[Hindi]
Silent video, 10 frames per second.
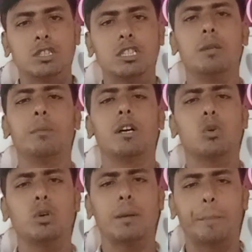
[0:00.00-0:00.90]
सिल्वर
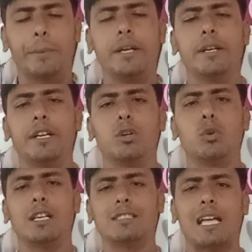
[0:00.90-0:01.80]
हो या प्रिंटेड
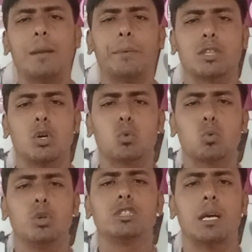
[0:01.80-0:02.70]
हो या साल पत्ता हो
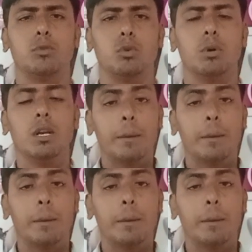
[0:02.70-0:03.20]
कोई सा भी हो